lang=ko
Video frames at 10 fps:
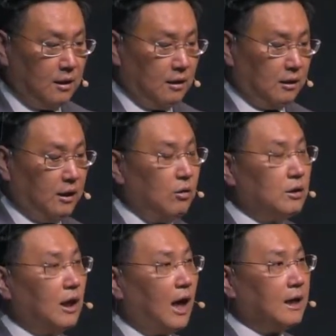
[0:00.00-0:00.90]
그리고 그
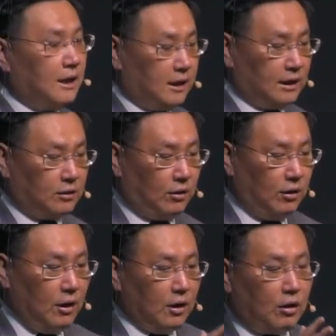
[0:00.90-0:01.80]
하나님께서
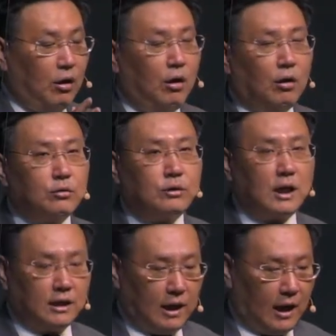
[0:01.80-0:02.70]

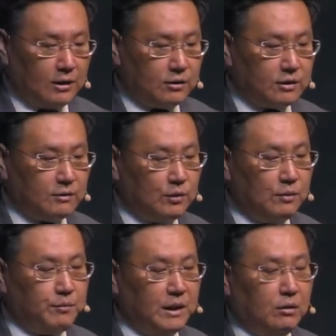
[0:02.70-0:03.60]
거룩하게 하셨음을
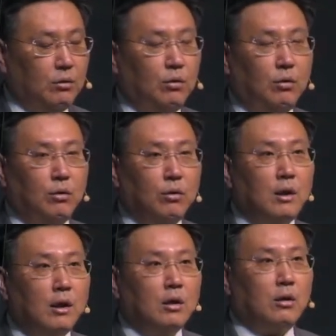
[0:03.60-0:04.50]
믿고
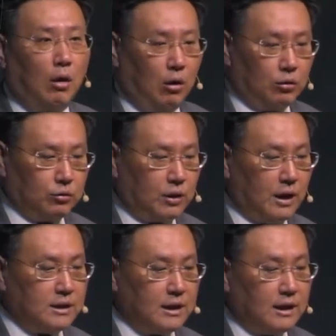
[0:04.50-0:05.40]

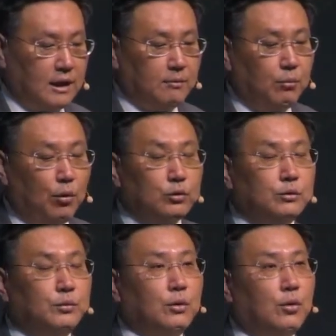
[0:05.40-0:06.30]
거룩한 자의
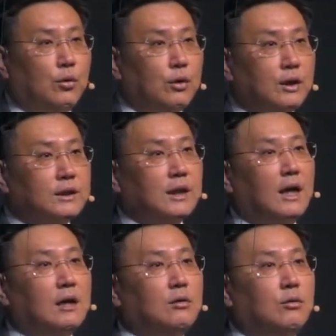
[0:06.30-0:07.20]
모습으로
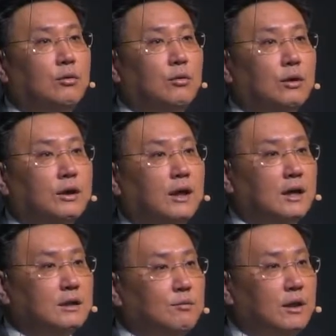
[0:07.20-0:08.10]
살고
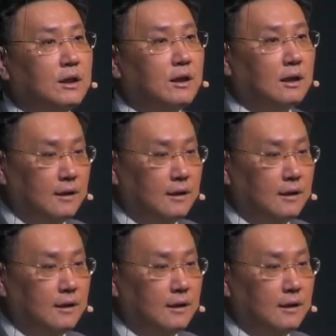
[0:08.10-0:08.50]
계십니까?